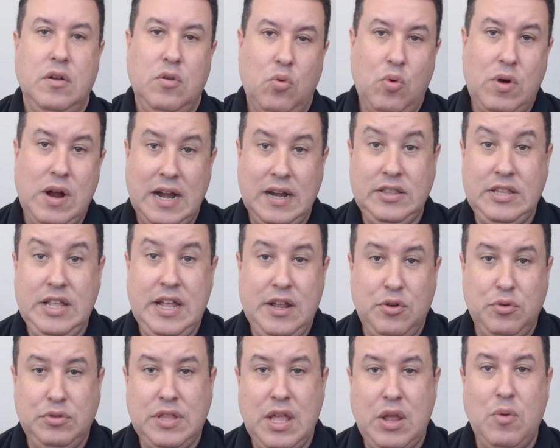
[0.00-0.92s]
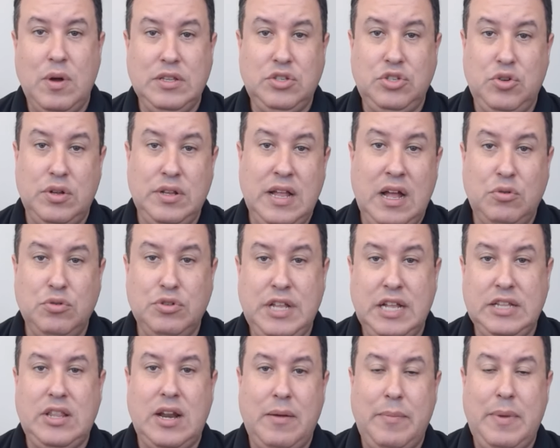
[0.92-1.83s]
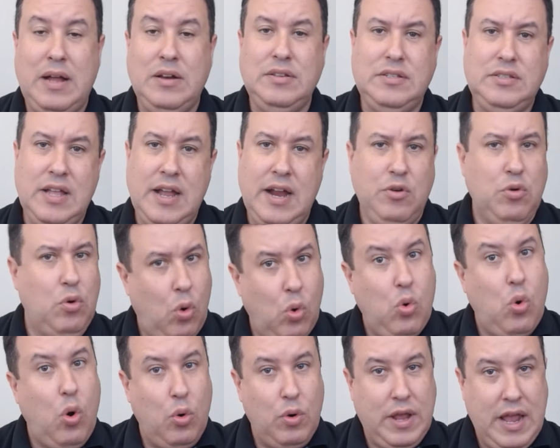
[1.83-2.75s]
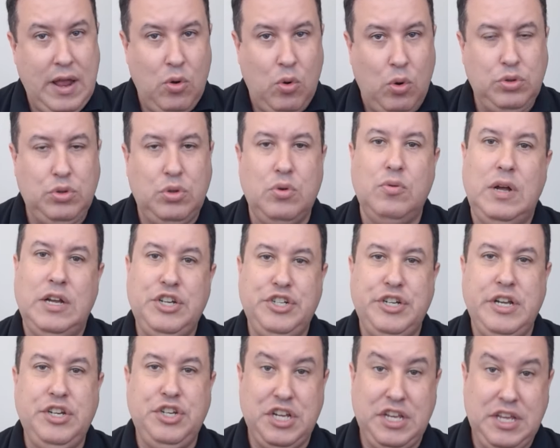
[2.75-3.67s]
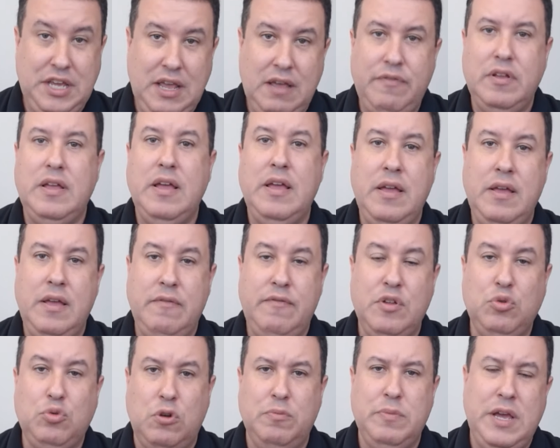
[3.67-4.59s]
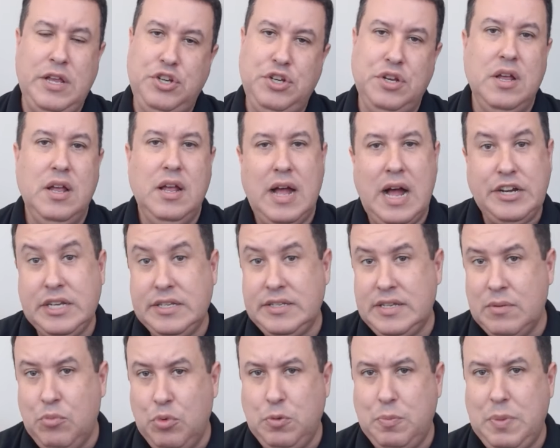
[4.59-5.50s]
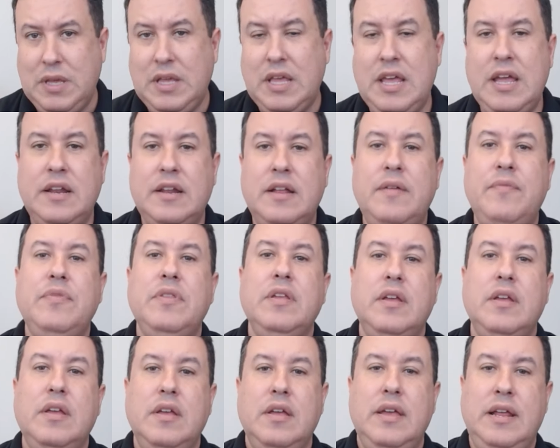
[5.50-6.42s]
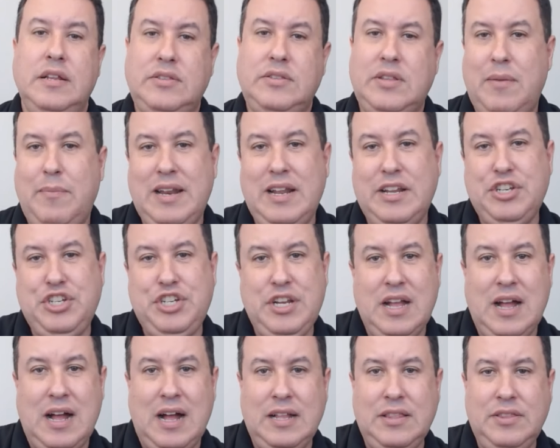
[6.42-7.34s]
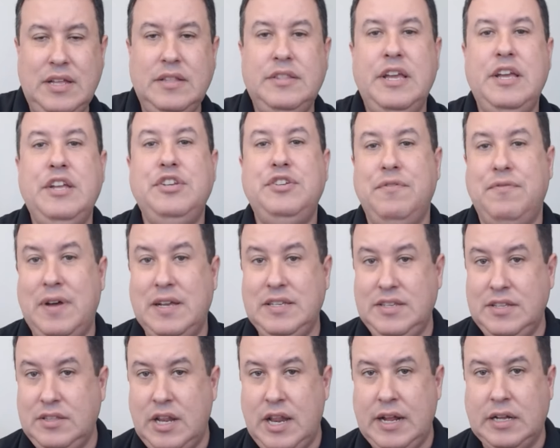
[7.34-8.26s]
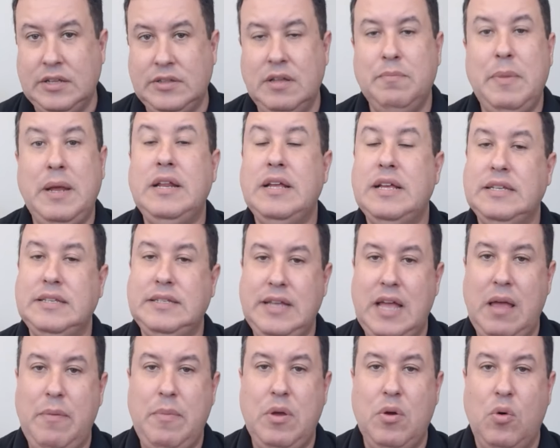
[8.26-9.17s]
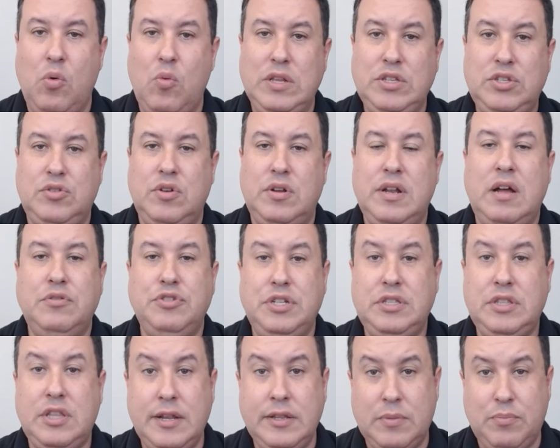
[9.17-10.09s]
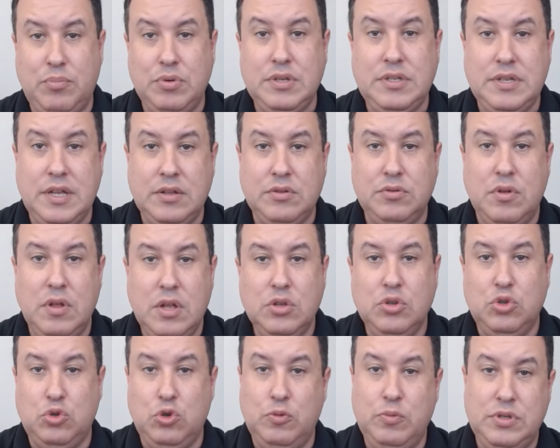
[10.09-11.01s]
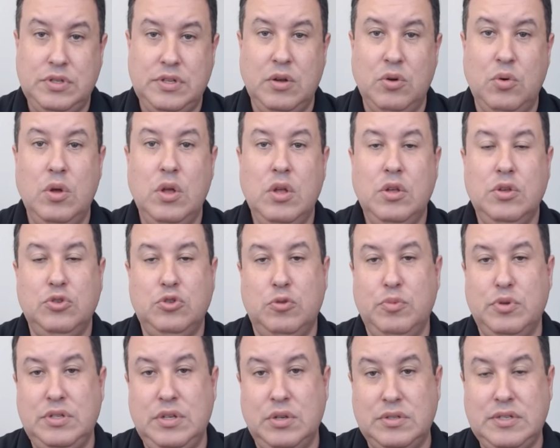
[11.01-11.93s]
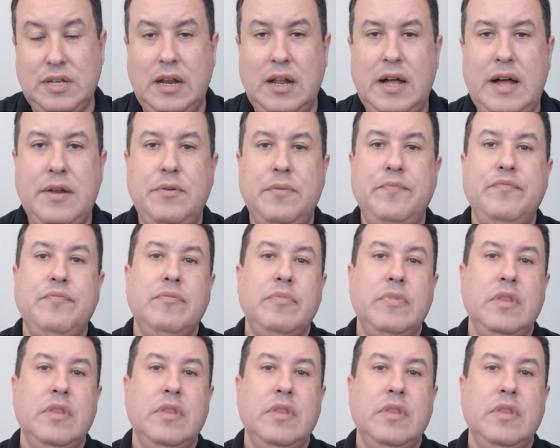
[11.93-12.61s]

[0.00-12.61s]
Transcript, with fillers: O carteiro tem um adicional de trabalho externo ou qualquer outro agente que eventualmente a agência é muito pequena ele trabalha de atendente e faz entrega também, ele recebe um adicional de 30% sobre o seu, sobre o seu salário.